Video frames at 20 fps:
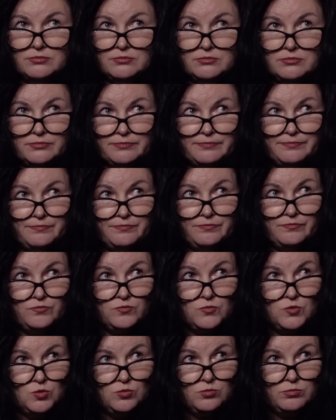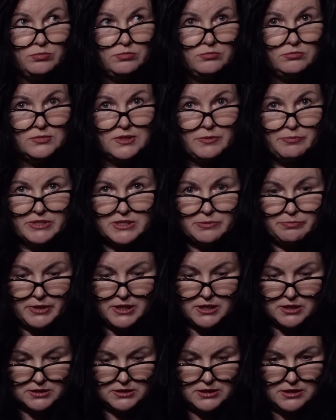ну,
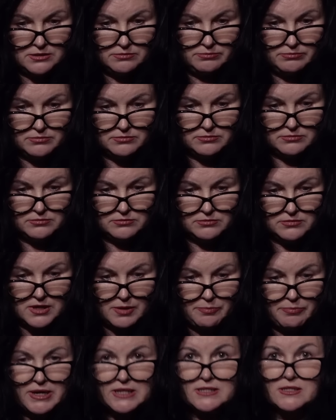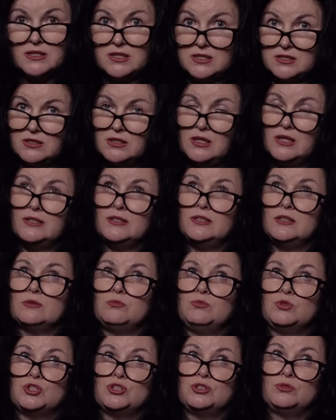небезпека, да? угу. опасність, опасність для них
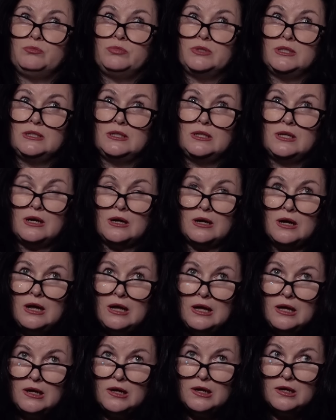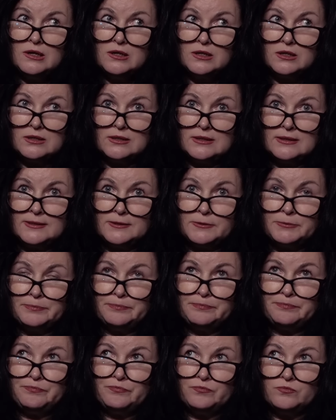может быть, Да. Да.
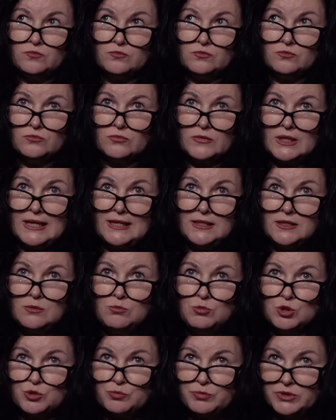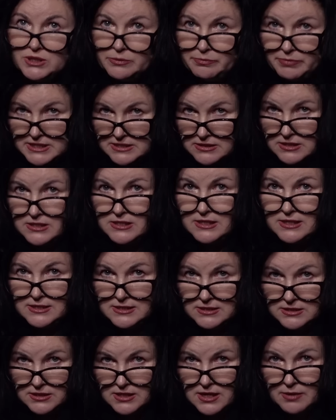Это может быть опасность для
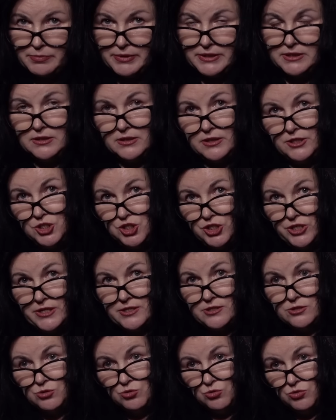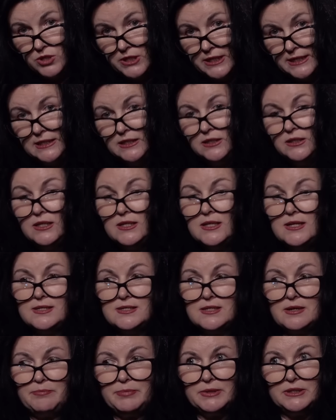западной части Украины, для
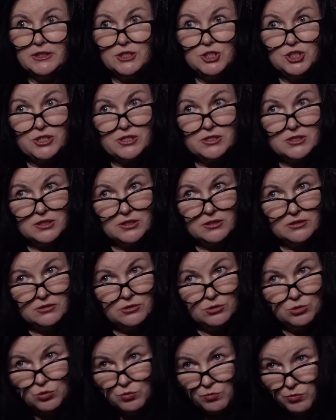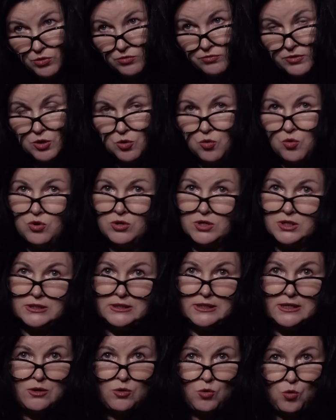западной части любого
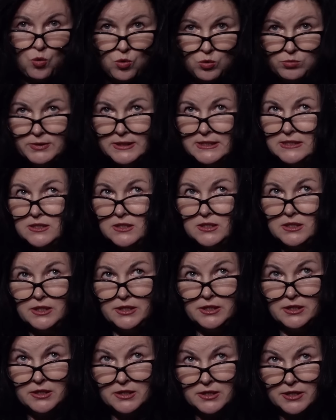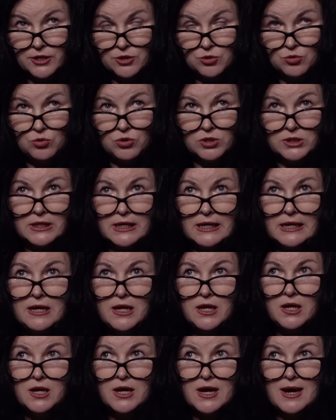города, области или района,
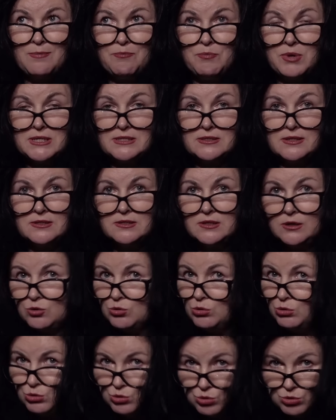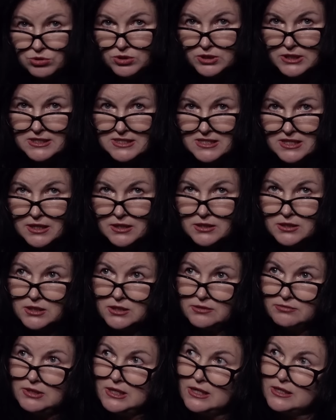опасность для культурных
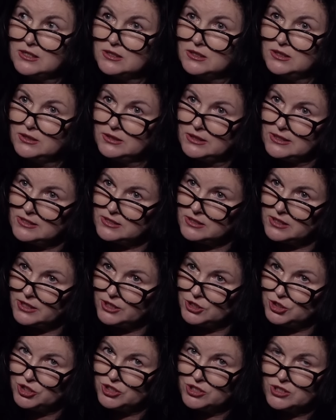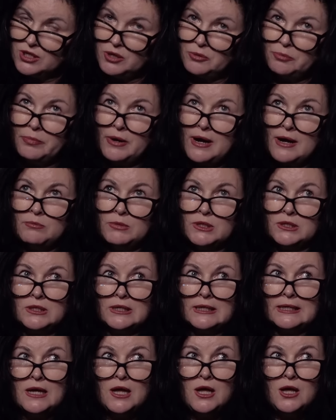центров, для каких-то исторических
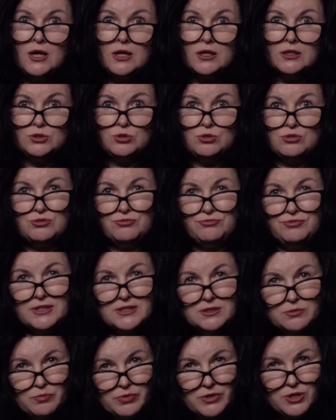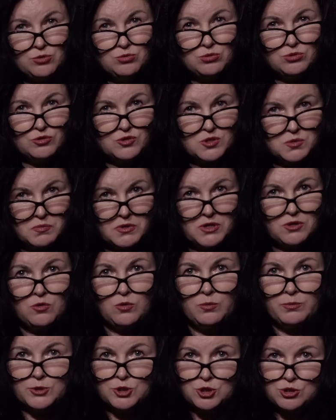памяток. То есть в эти периоды, вот с 1
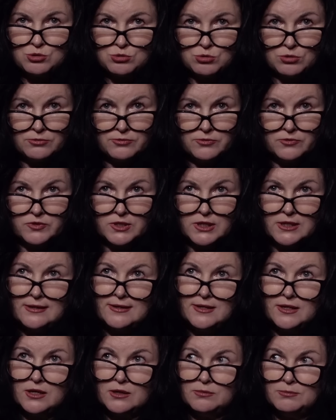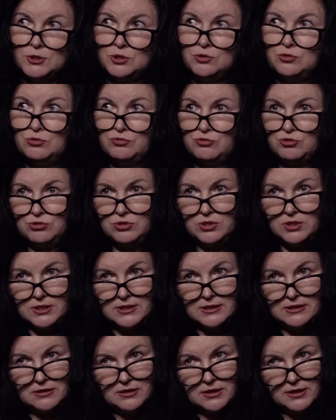по 6 февраля, рекомендую
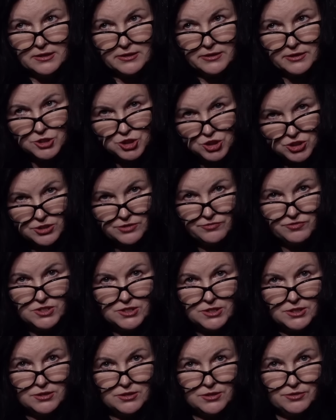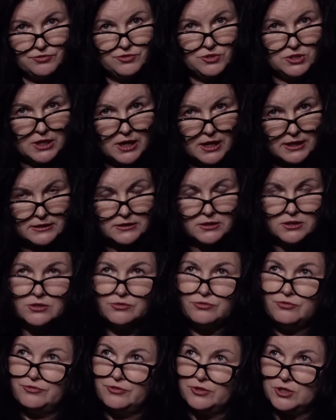все-таки отложить визиты в театр,
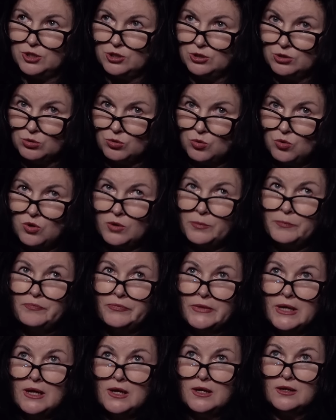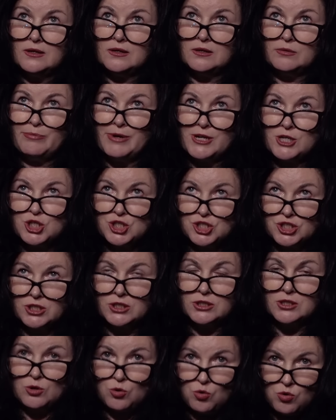в кино, а, большие
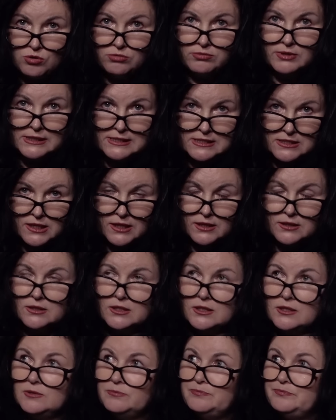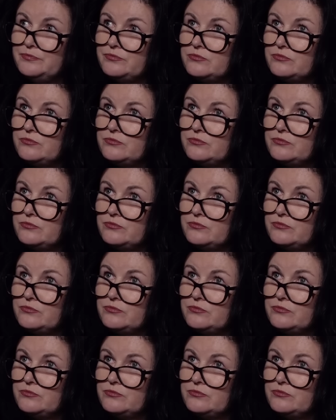торговые центры,